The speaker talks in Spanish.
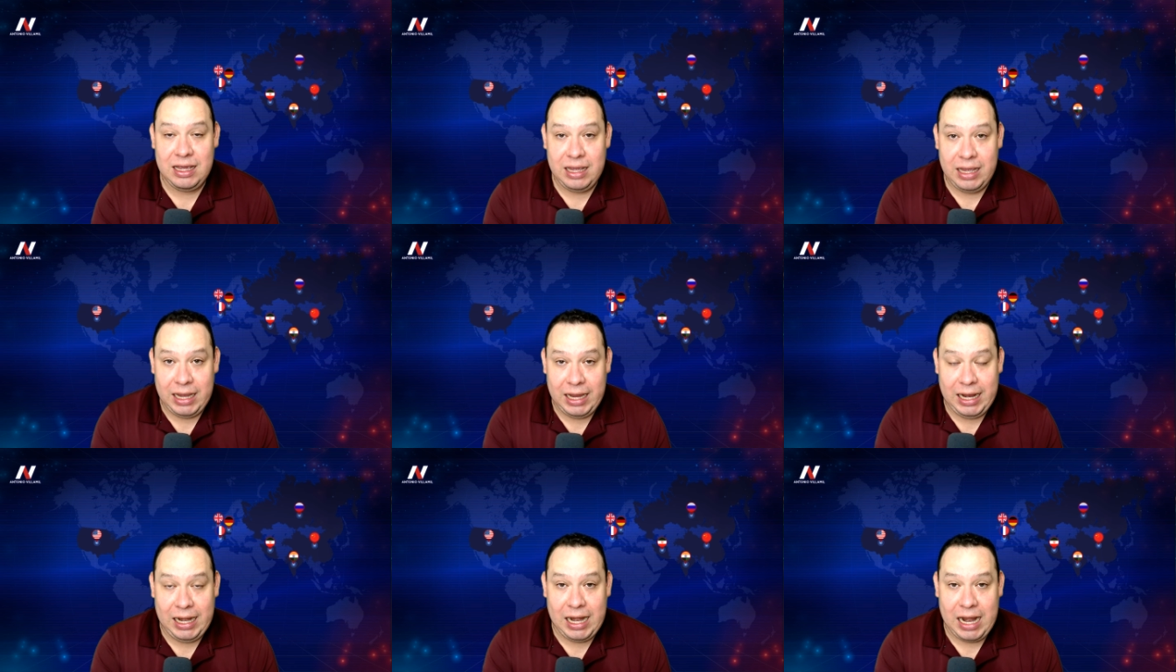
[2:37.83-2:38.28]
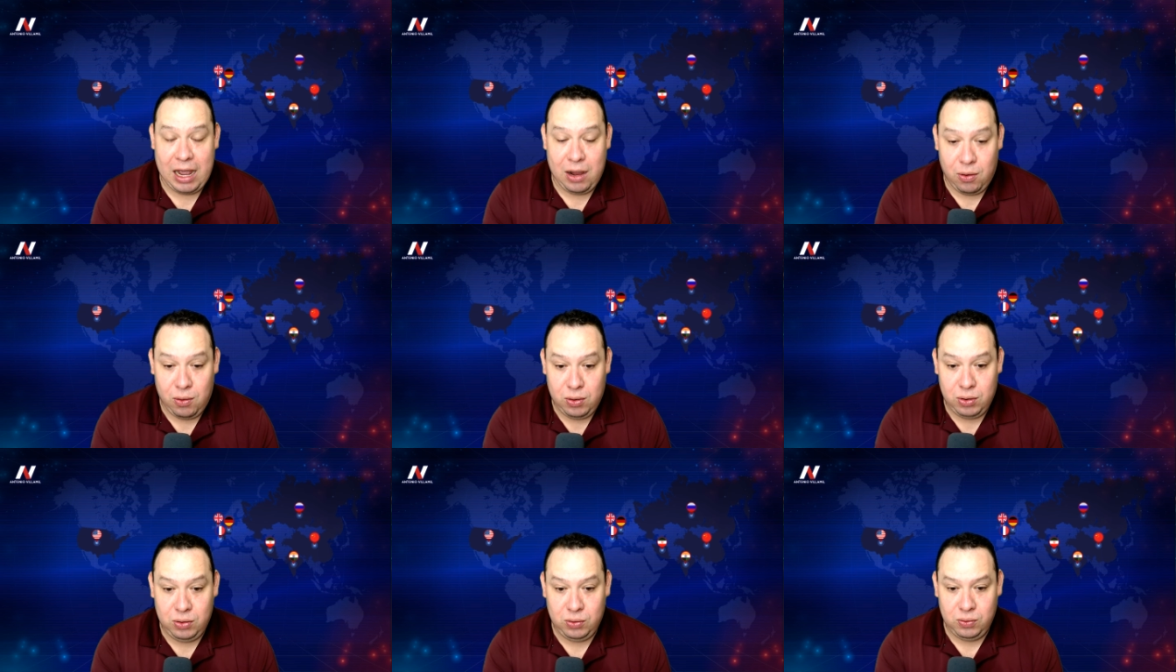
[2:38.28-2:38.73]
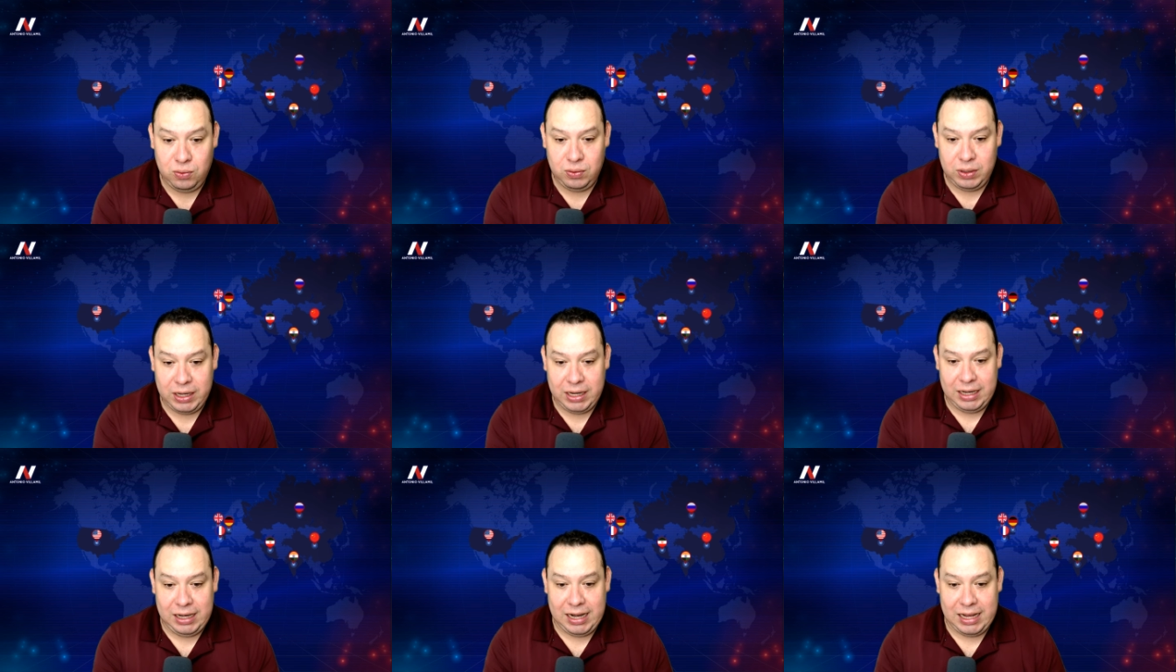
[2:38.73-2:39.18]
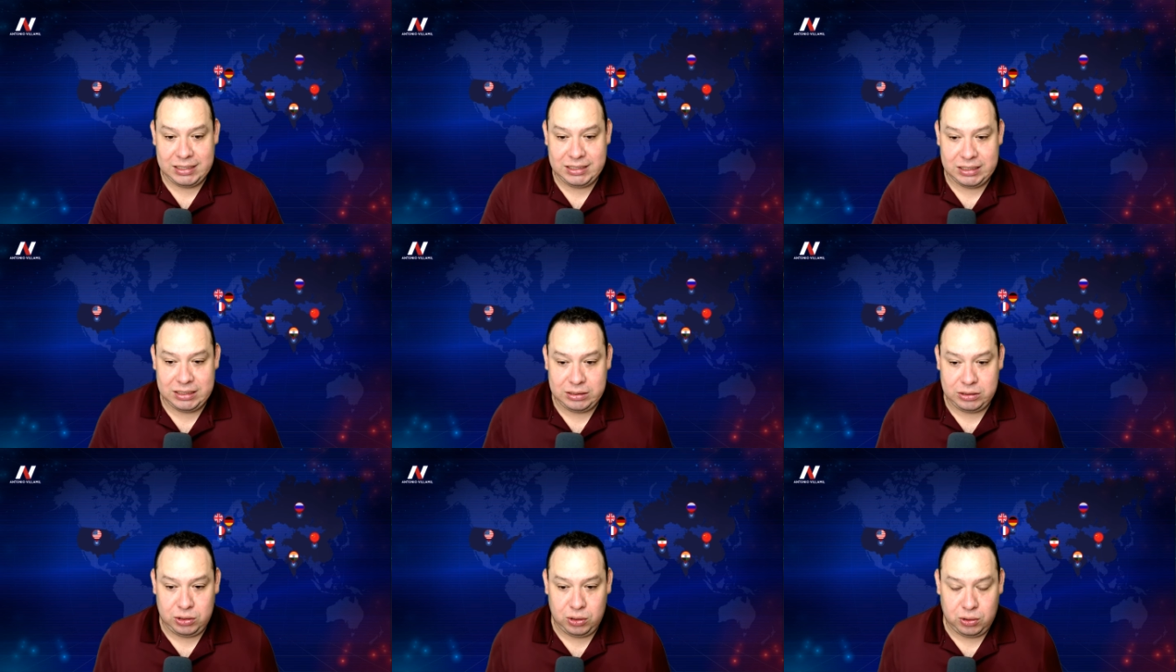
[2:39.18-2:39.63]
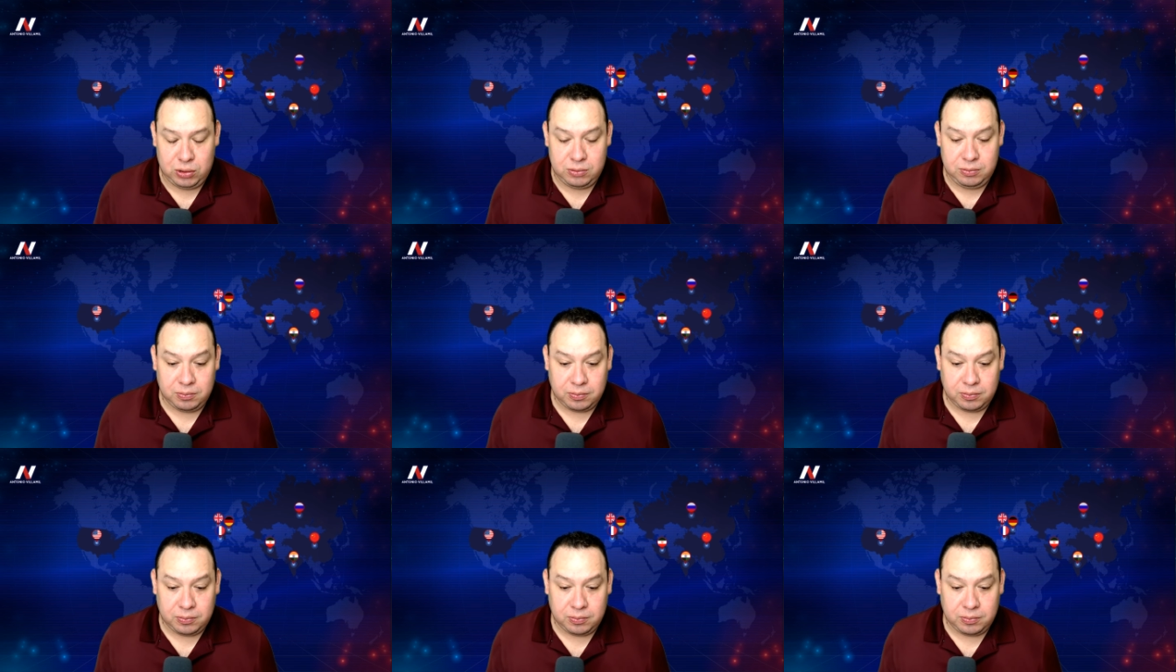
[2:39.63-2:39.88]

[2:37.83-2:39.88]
en la ONU, en la sesión